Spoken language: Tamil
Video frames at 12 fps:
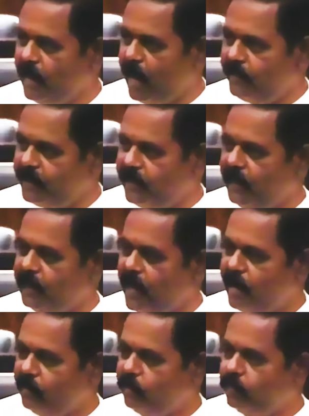
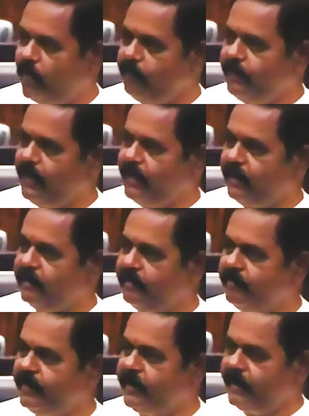அவர்களுக்கான ஒத்துழைப்பு இருக்கிறது
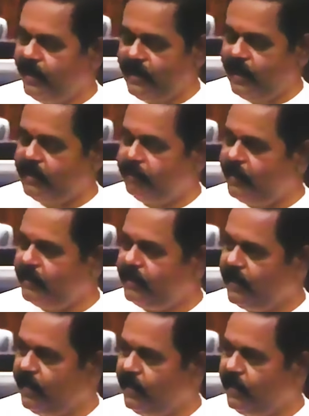இதனை கட்டுப்படுத்த